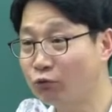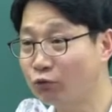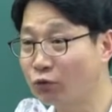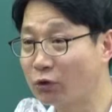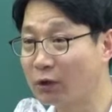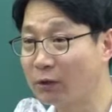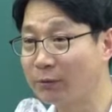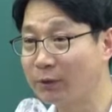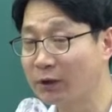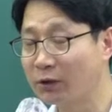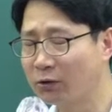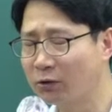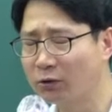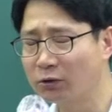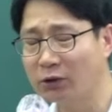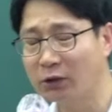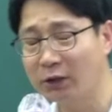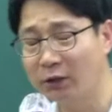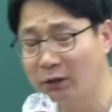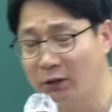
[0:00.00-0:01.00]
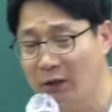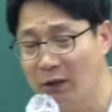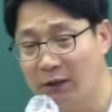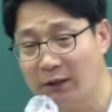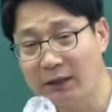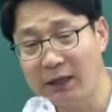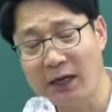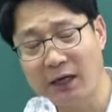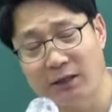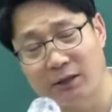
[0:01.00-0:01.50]
우선합니다. 그럴 때는
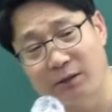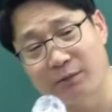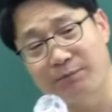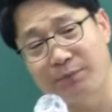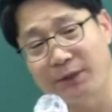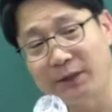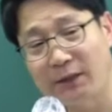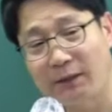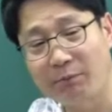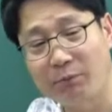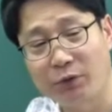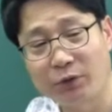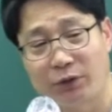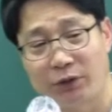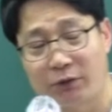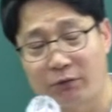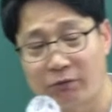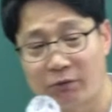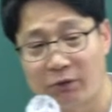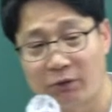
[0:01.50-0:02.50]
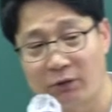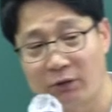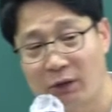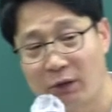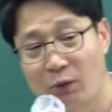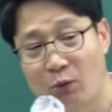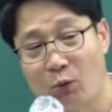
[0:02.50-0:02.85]
4등 비담보 채권